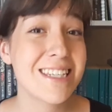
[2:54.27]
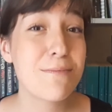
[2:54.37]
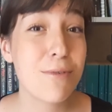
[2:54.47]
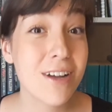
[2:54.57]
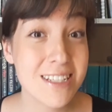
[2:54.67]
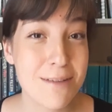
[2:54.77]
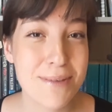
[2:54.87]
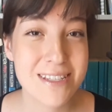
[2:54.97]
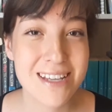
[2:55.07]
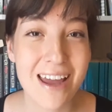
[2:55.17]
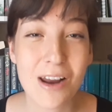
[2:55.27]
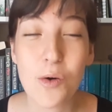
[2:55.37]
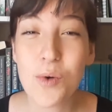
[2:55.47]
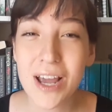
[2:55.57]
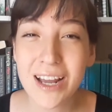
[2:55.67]
que pónganse a pensar,
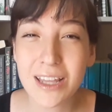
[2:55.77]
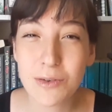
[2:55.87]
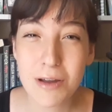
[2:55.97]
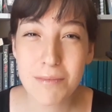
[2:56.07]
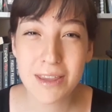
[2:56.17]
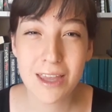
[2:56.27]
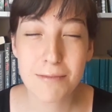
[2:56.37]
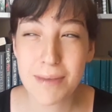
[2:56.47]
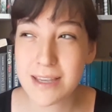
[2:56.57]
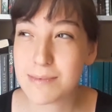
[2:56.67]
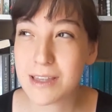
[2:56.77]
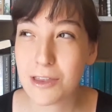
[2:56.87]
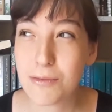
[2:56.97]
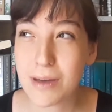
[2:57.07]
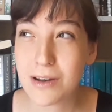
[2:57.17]
una criatura mitad pez, mitad
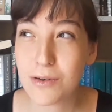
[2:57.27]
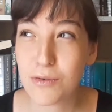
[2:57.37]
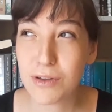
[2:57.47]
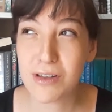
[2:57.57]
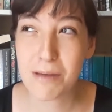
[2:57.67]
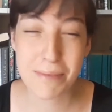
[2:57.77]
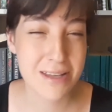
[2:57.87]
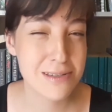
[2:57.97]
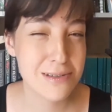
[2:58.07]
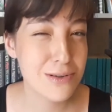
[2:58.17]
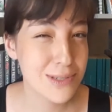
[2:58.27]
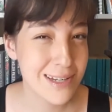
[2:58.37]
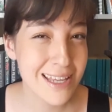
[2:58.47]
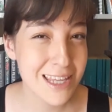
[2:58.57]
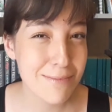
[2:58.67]
humano, cuando la pienso no
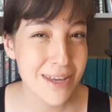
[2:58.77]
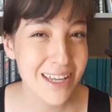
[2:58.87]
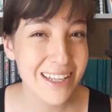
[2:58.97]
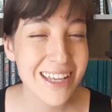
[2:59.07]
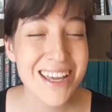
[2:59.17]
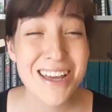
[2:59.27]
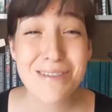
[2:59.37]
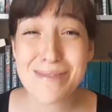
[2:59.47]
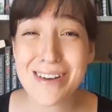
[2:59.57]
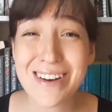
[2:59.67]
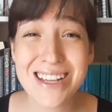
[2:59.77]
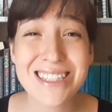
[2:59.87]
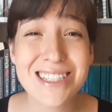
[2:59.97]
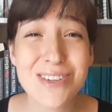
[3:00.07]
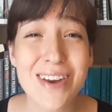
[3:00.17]
suena tan bien, pero en esta
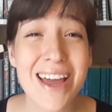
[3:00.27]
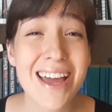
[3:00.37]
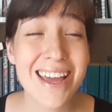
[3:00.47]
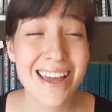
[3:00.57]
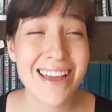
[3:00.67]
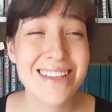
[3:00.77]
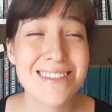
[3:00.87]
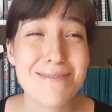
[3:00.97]
historia es